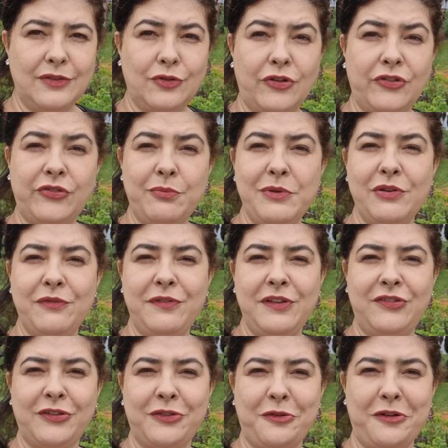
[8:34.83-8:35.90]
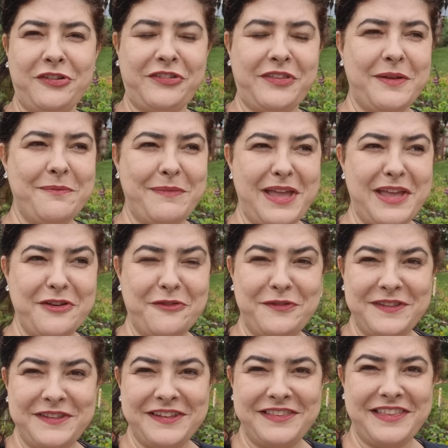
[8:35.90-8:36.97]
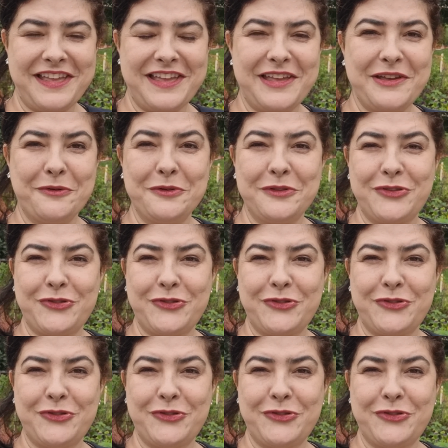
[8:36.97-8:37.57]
2022 também eu visitei o